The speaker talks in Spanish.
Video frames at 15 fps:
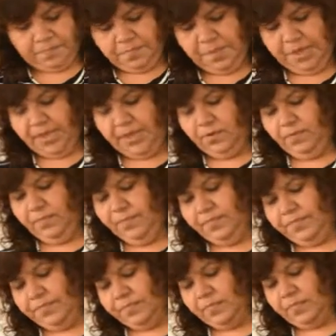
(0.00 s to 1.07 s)
pero
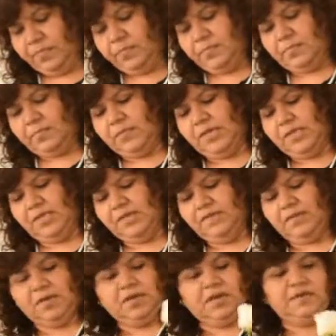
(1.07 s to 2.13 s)
en
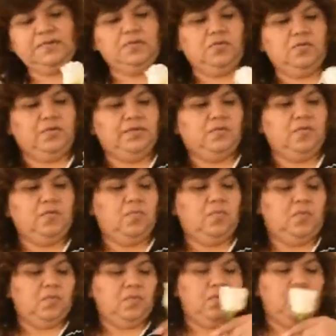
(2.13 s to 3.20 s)
este caso es como